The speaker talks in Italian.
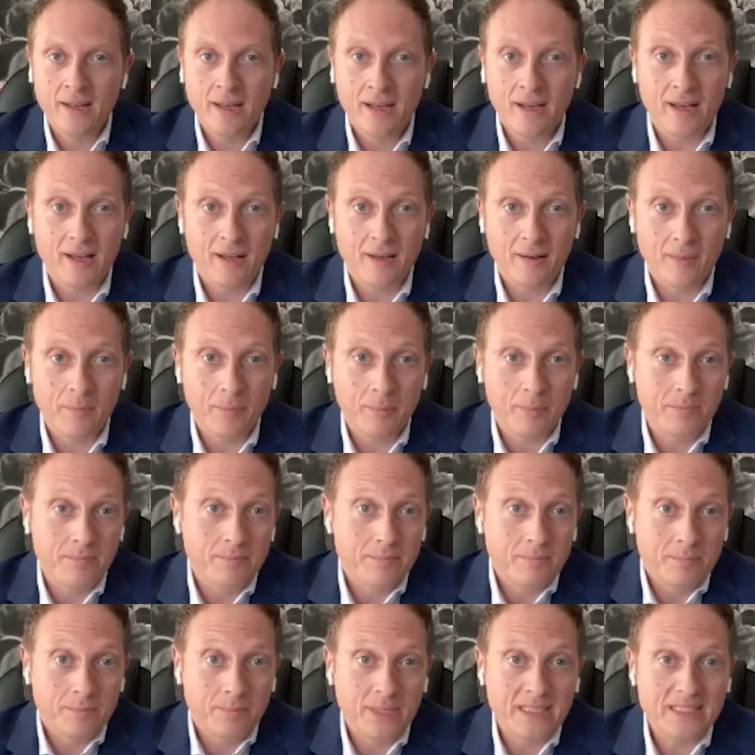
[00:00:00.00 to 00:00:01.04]
Eh,
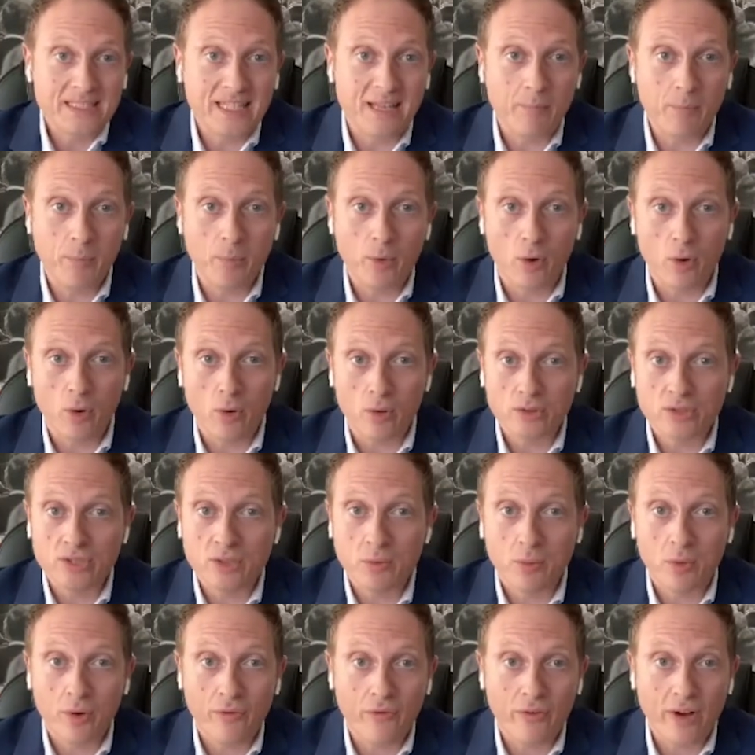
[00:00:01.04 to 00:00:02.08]
per esempio si
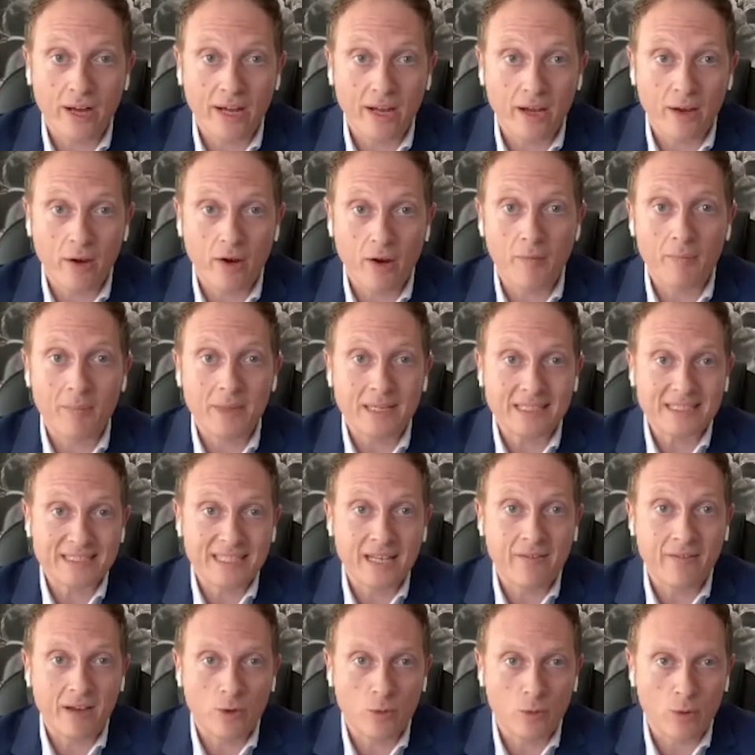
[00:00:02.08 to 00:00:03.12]
può fare e-commerce
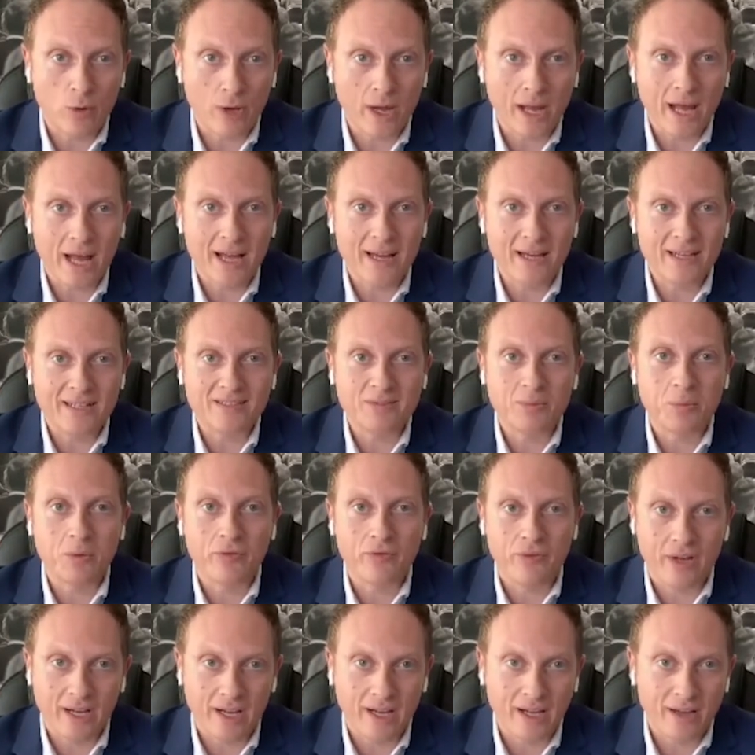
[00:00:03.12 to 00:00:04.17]
a livello locale, si può
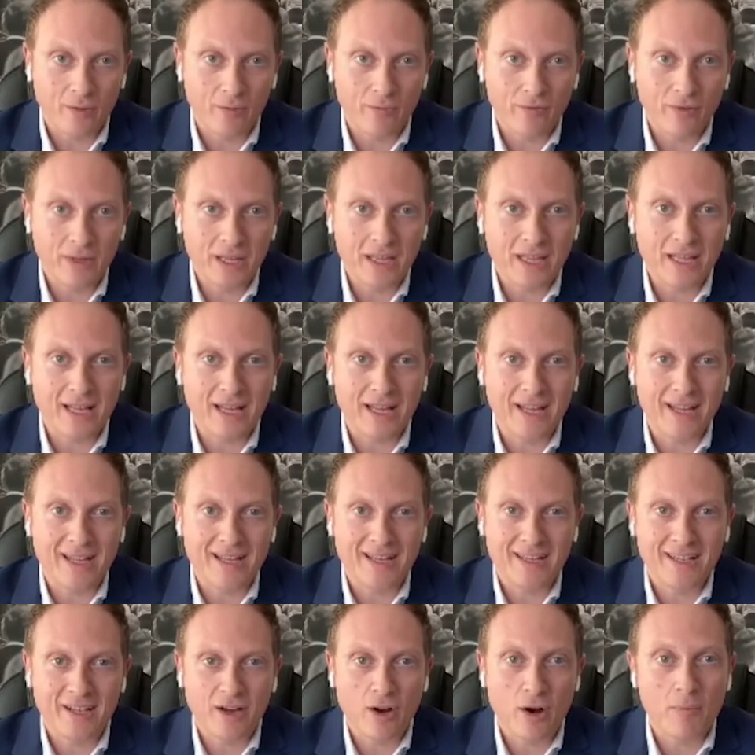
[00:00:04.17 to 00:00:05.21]
fare ovviamente
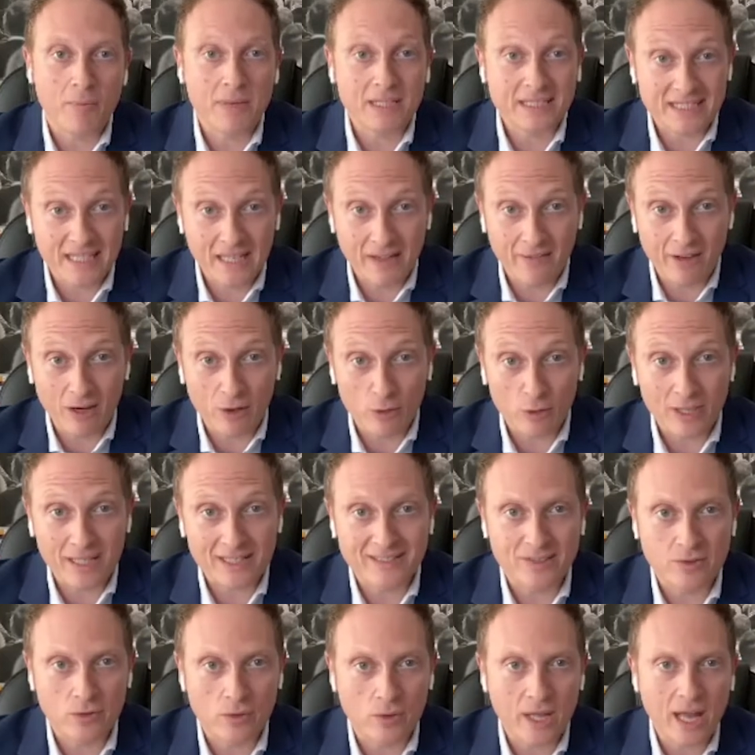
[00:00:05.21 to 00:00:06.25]
eh, e-commerce a livello
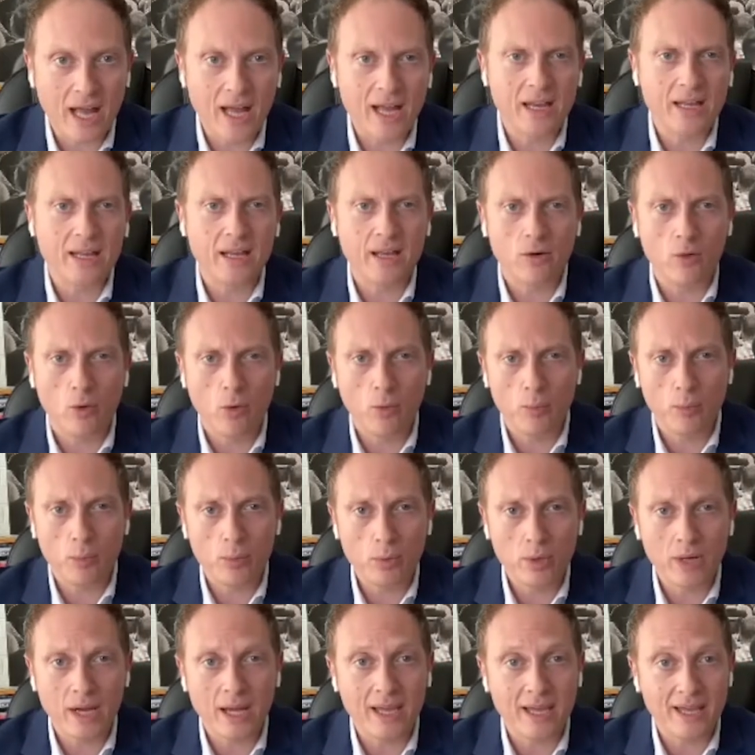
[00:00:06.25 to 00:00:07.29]
nazionale
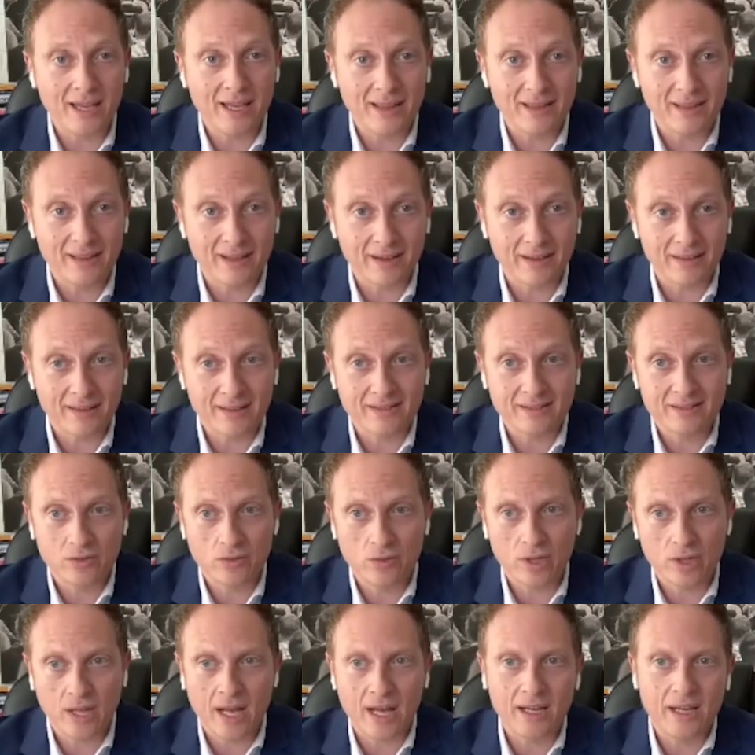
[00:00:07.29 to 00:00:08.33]
oppure
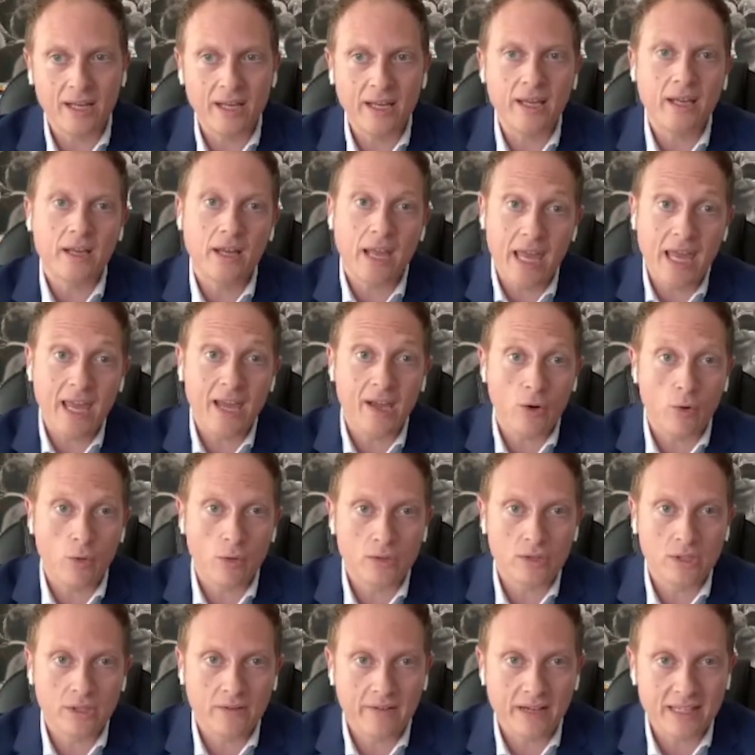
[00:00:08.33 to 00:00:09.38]
internazionale e
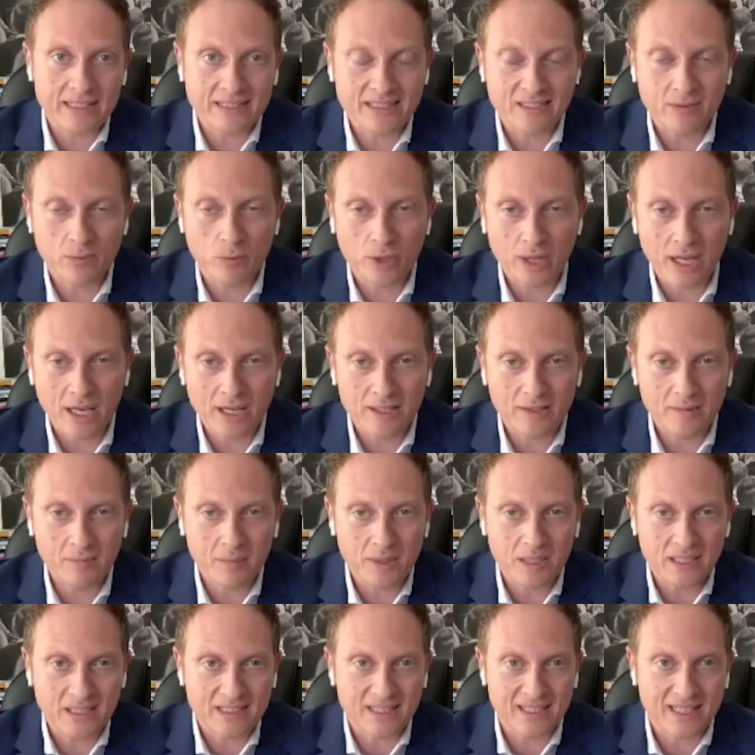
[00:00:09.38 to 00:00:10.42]
con diversi modelli di
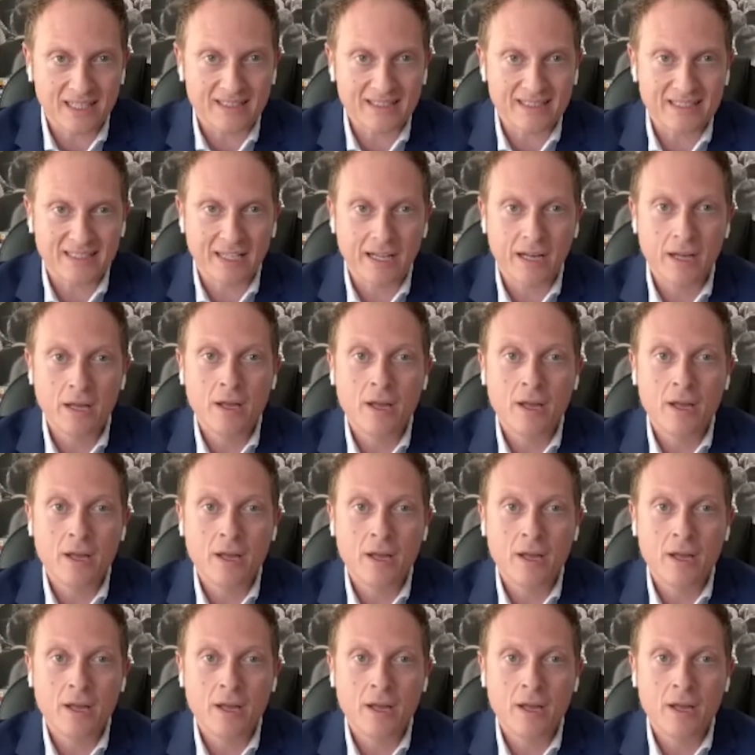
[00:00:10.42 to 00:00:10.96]
business.